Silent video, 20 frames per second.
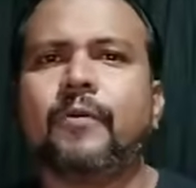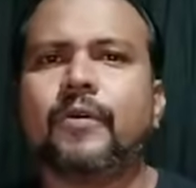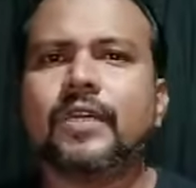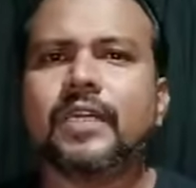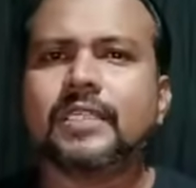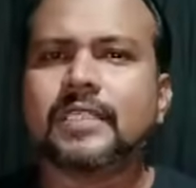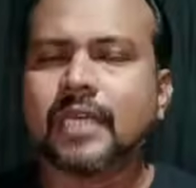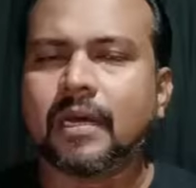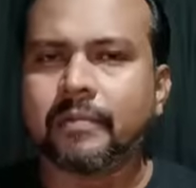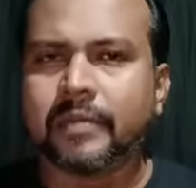
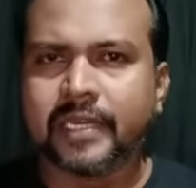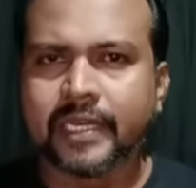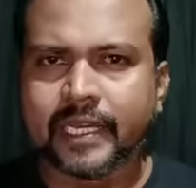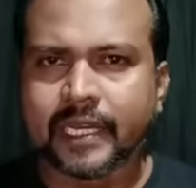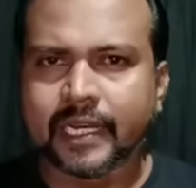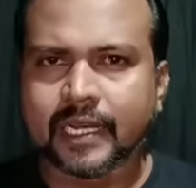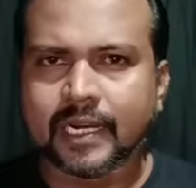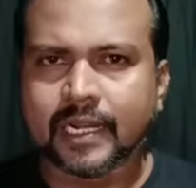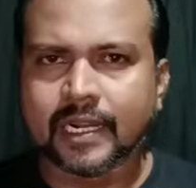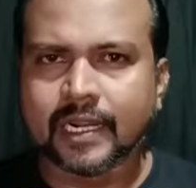சாமியும்
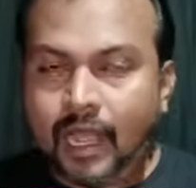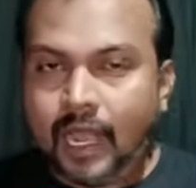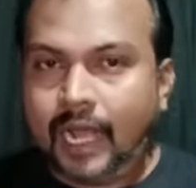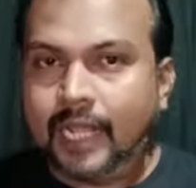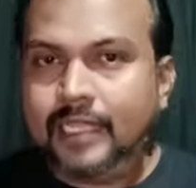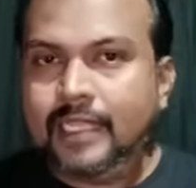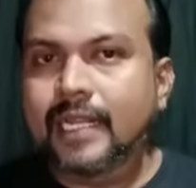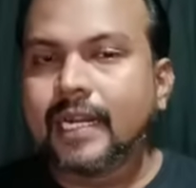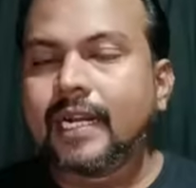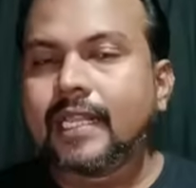கேட்குறாருங்க
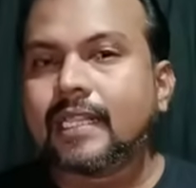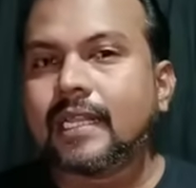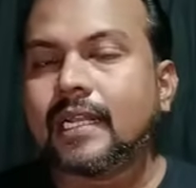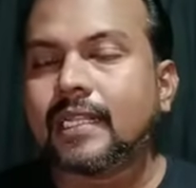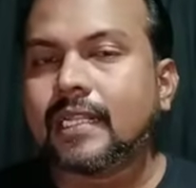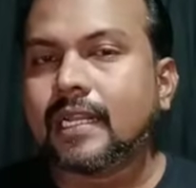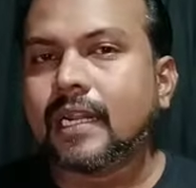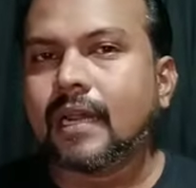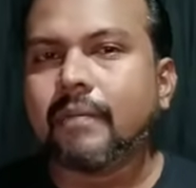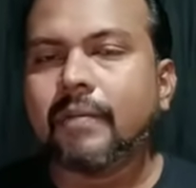அந்த இடத்துல அந்த
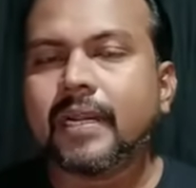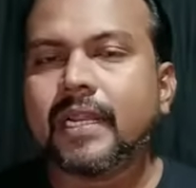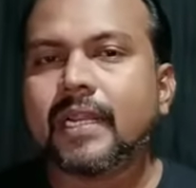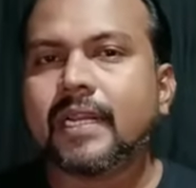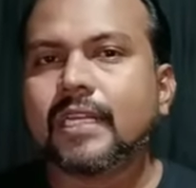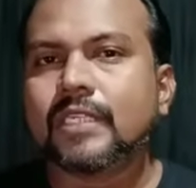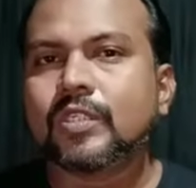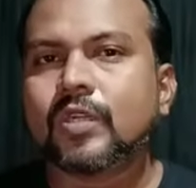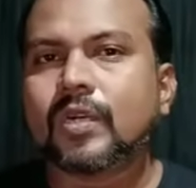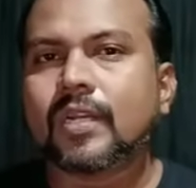நபர் என்ன
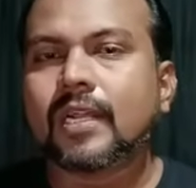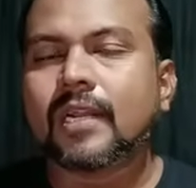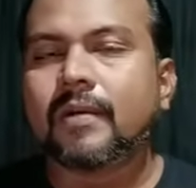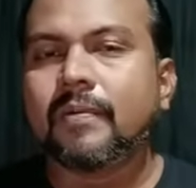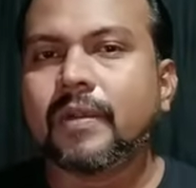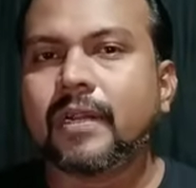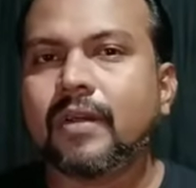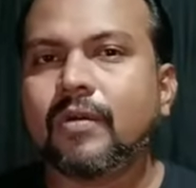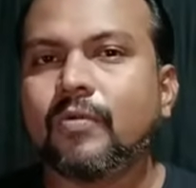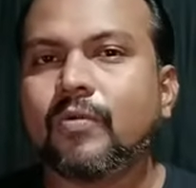சொல்கிறாரு
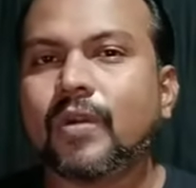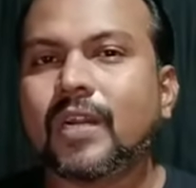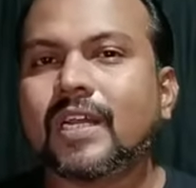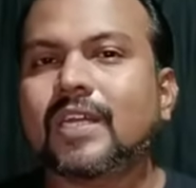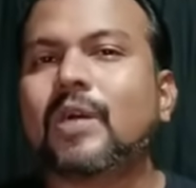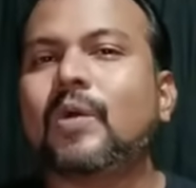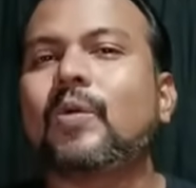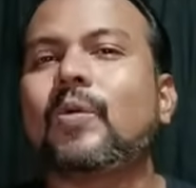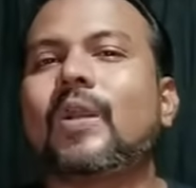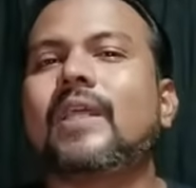அப்படின்னா உனக்கு
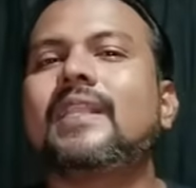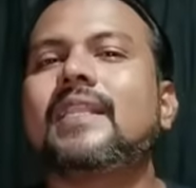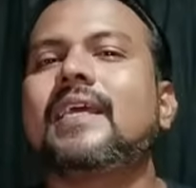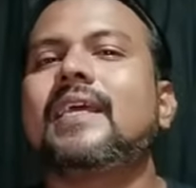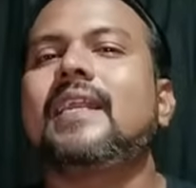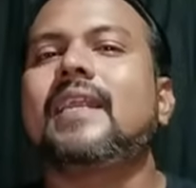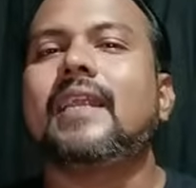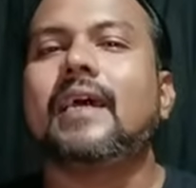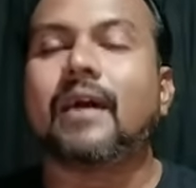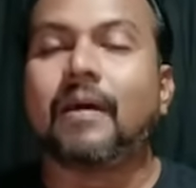குழந்தை
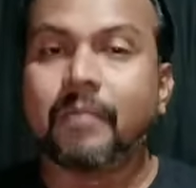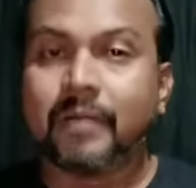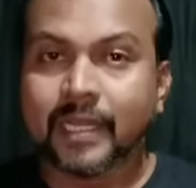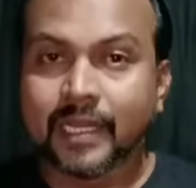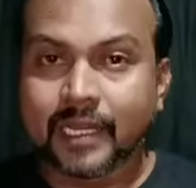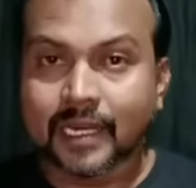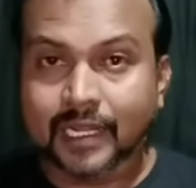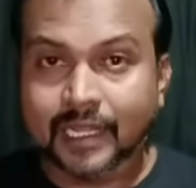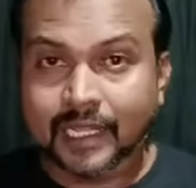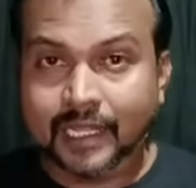இல்லை
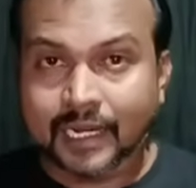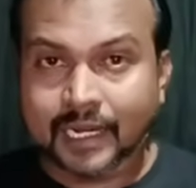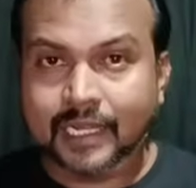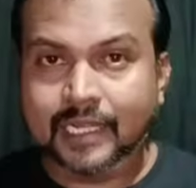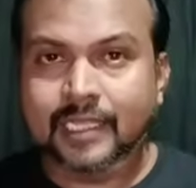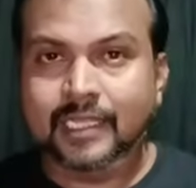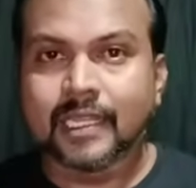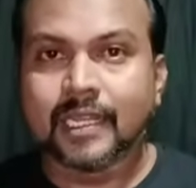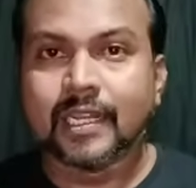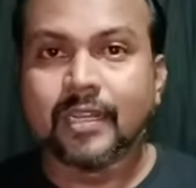அப்படிங்கிறது எனக்கு
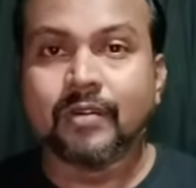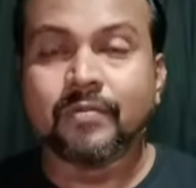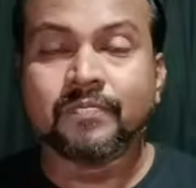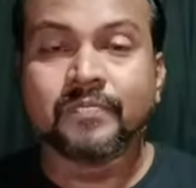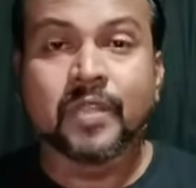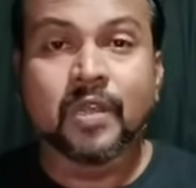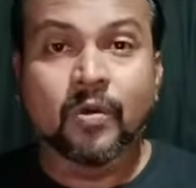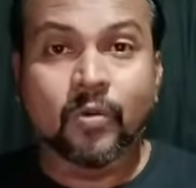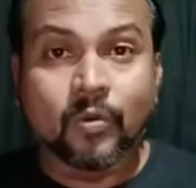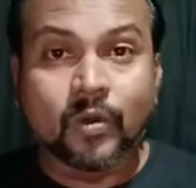தெரியும்
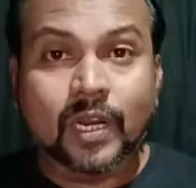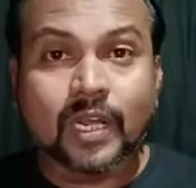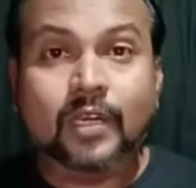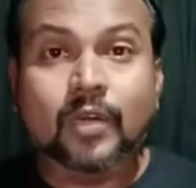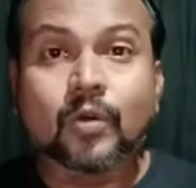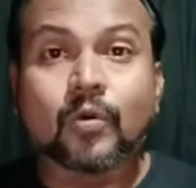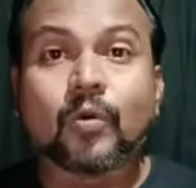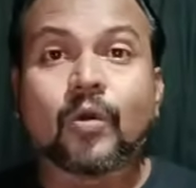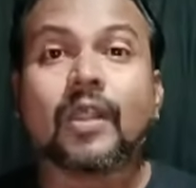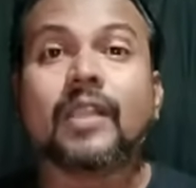உனக்கு
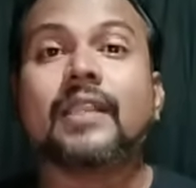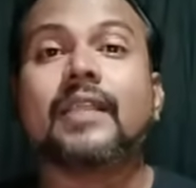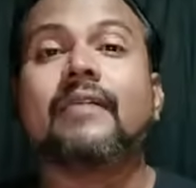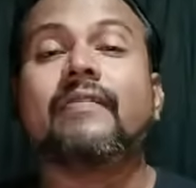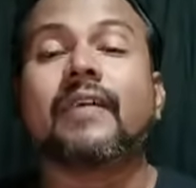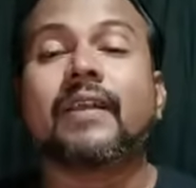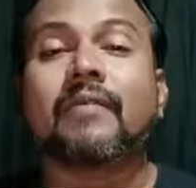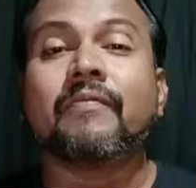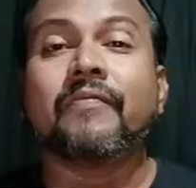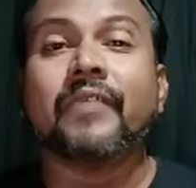குழந்தை
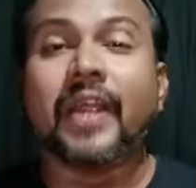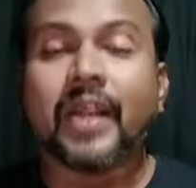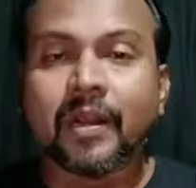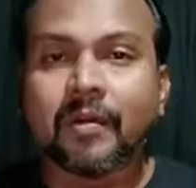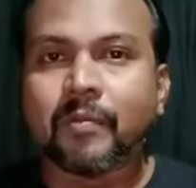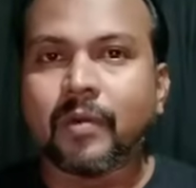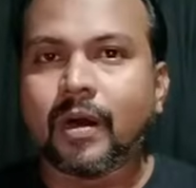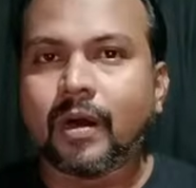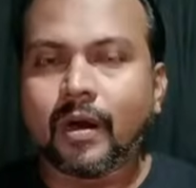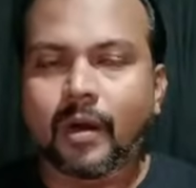வரம்
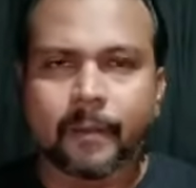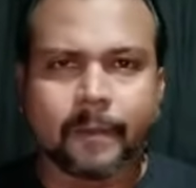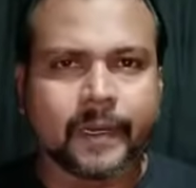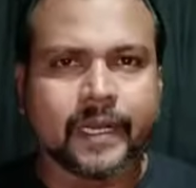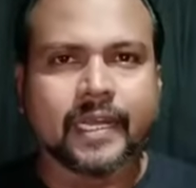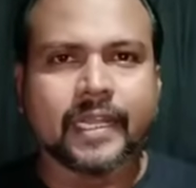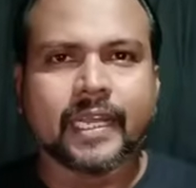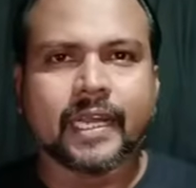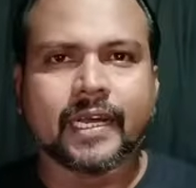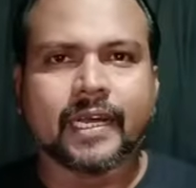வேணுமா அப்படின்னு
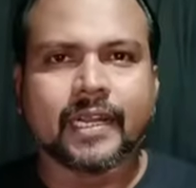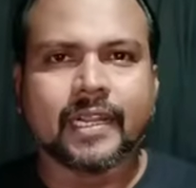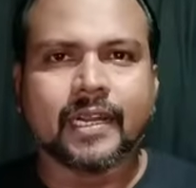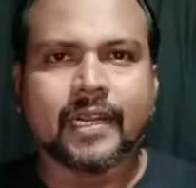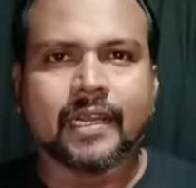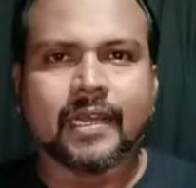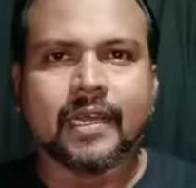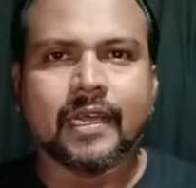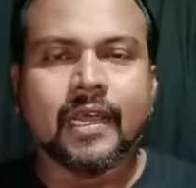கேட்குறாருங்க